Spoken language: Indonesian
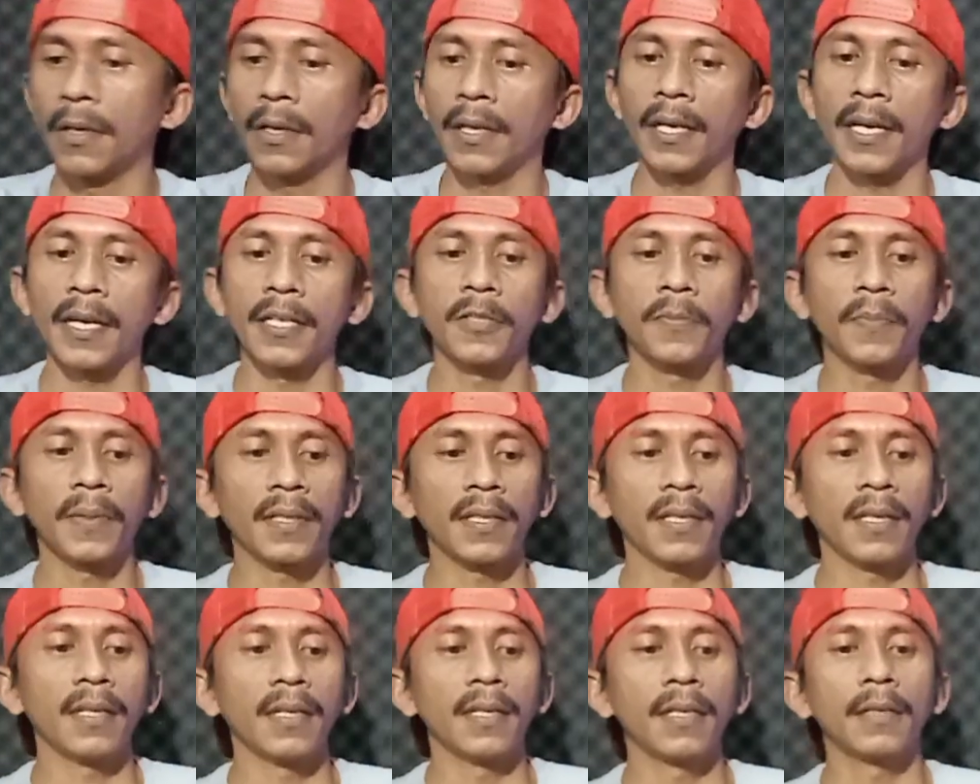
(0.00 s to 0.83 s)
Oke,
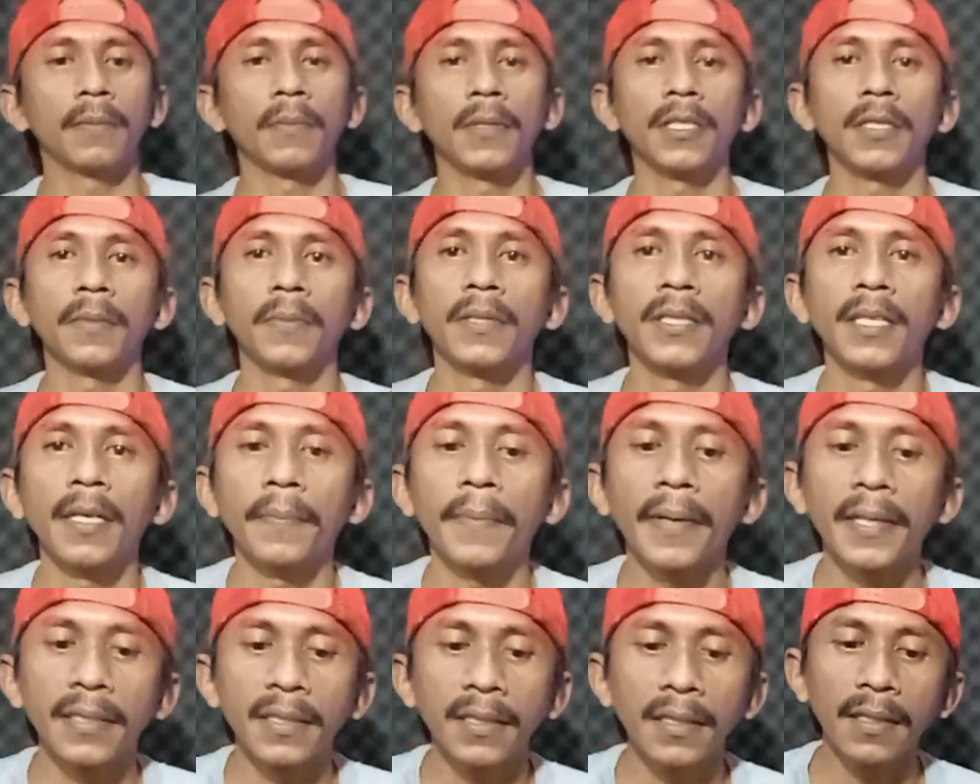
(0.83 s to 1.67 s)
seperti ini teman-teman.
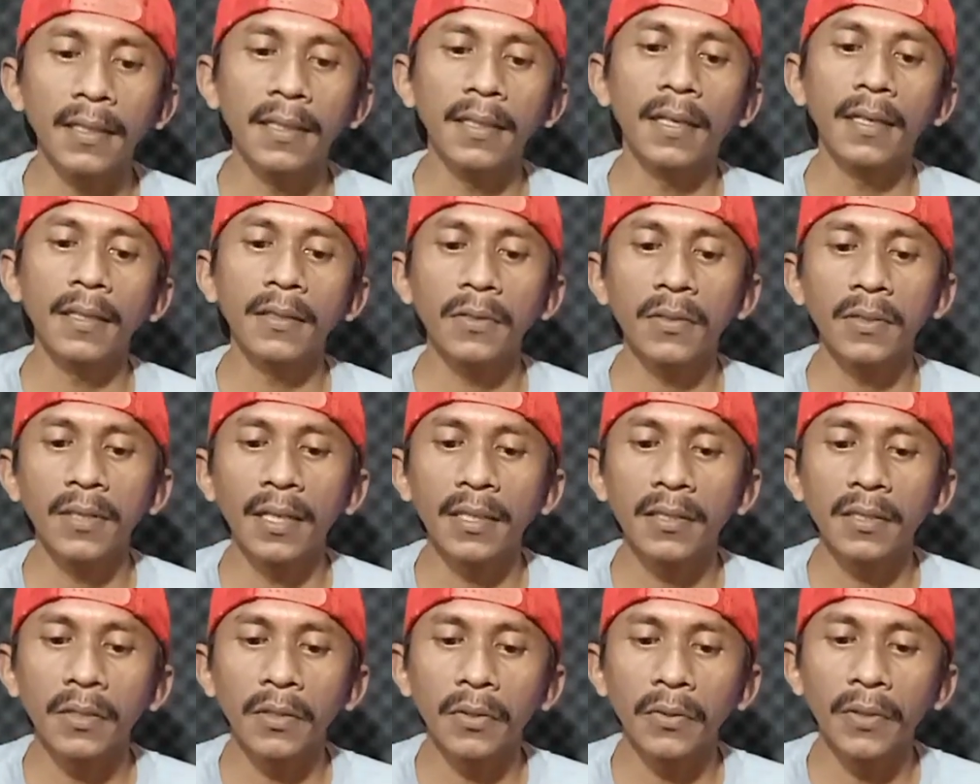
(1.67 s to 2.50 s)
Yang pasti dia
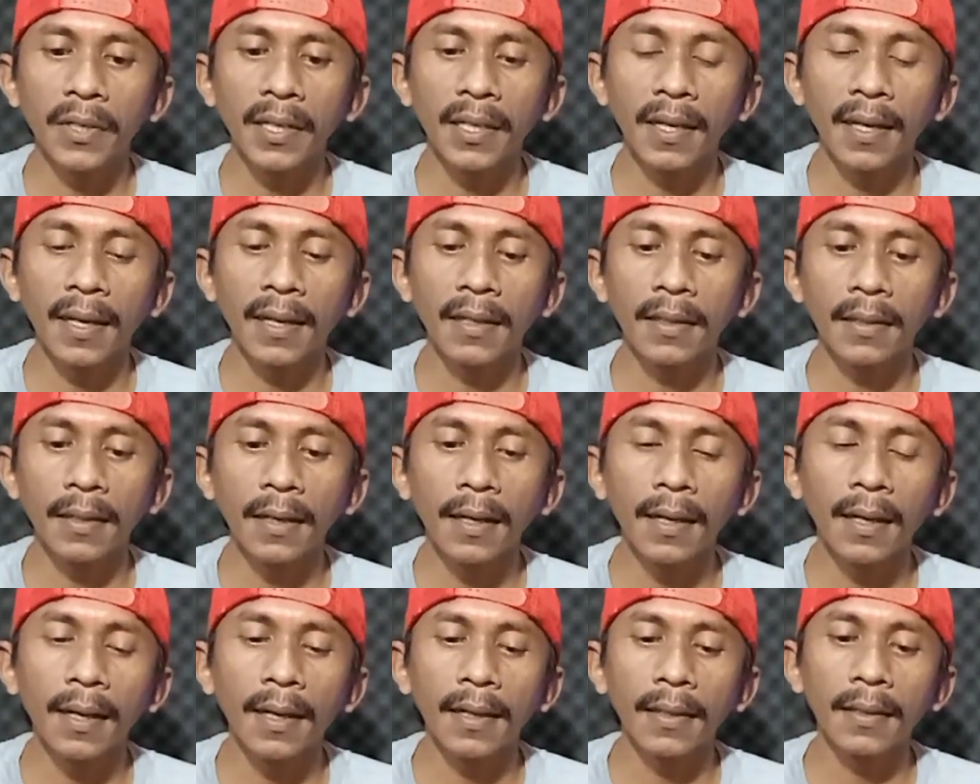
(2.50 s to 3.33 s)
sudah screw in
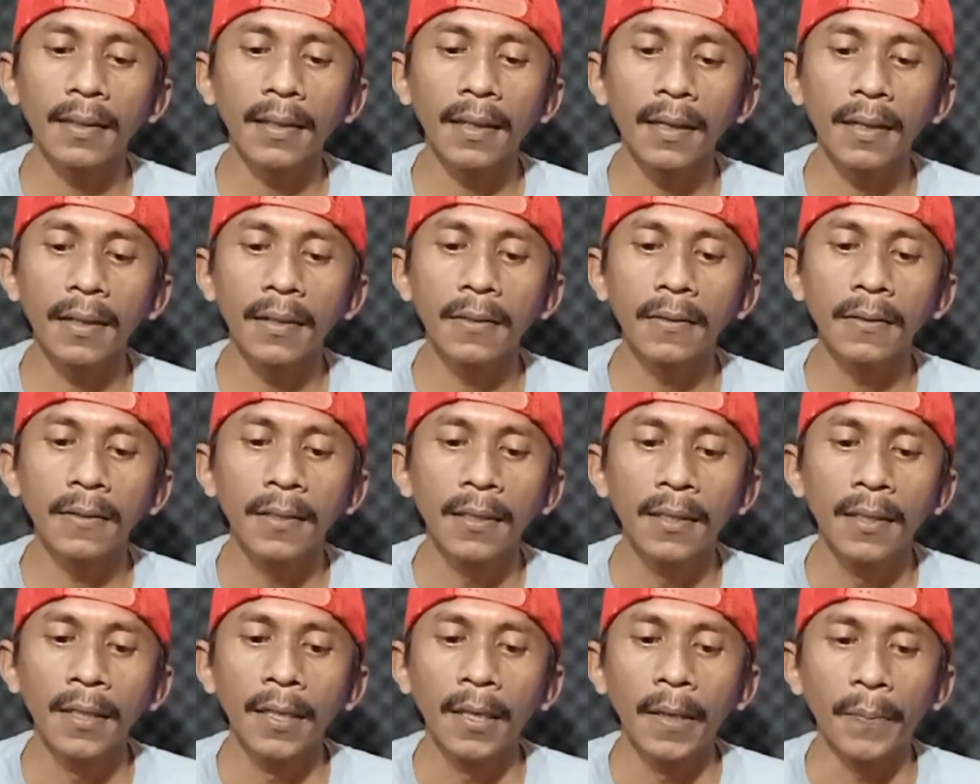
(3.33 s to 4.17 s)
handle atau
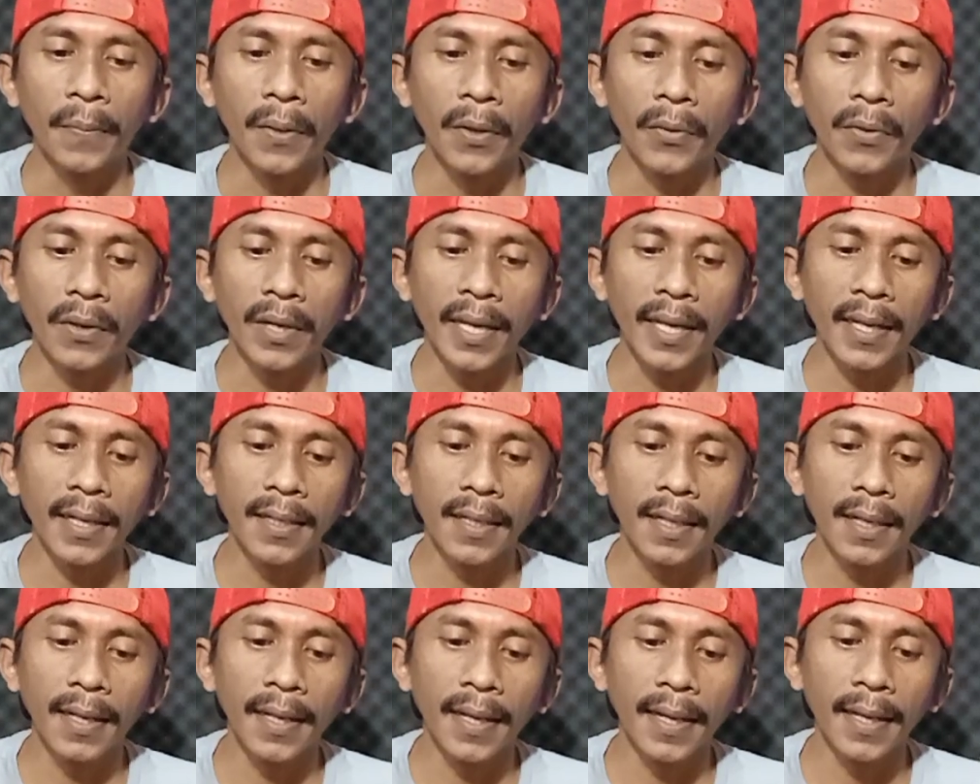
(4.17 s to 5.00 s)
power
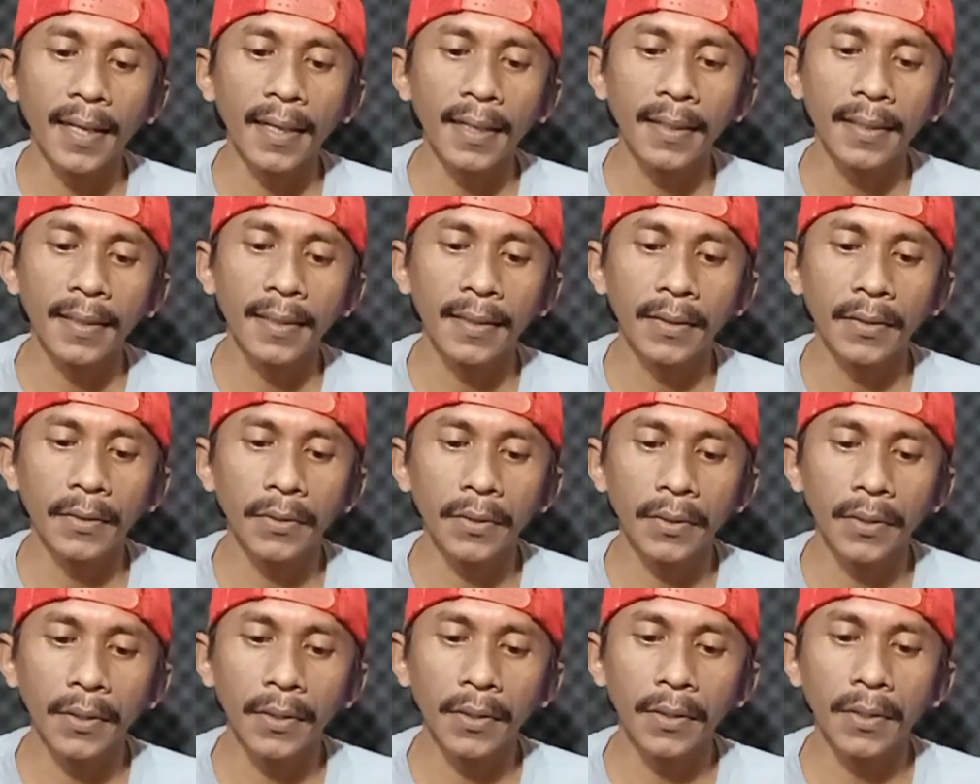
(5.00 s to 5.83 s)
handle ya
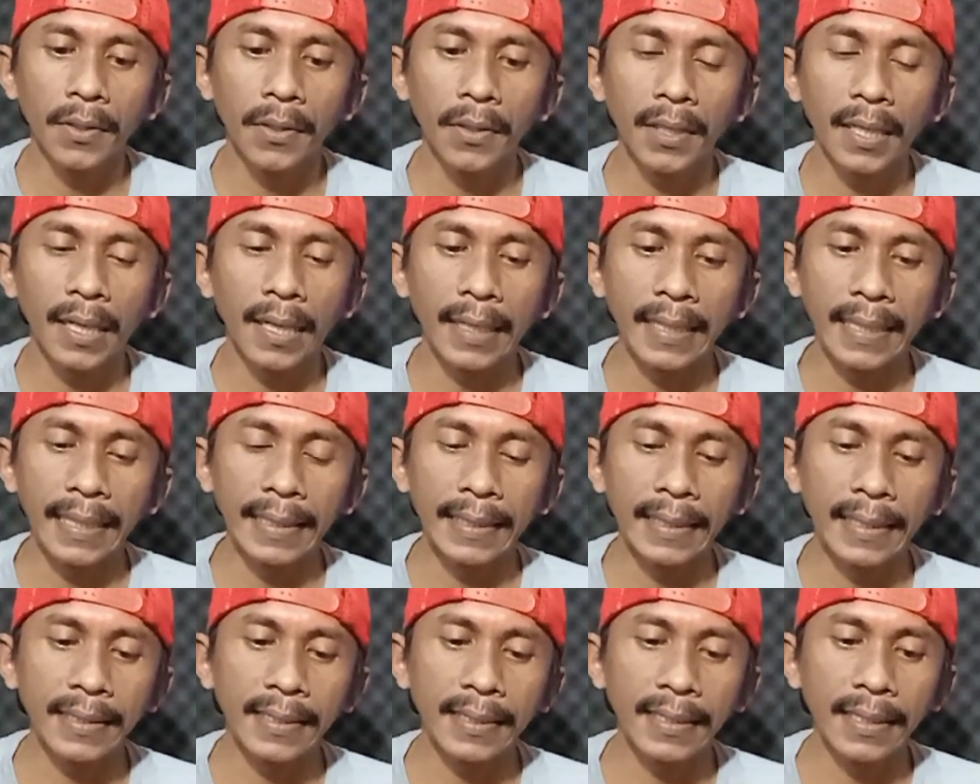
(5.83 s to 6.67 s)
untuk
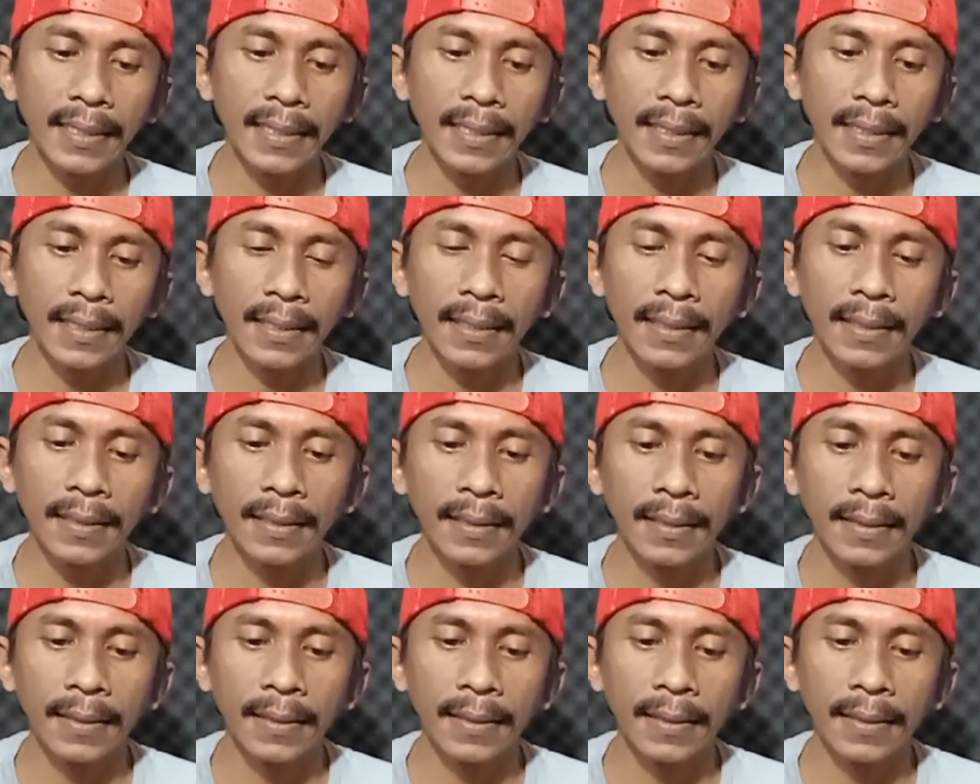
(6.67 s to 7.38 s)
arilnya sendiri.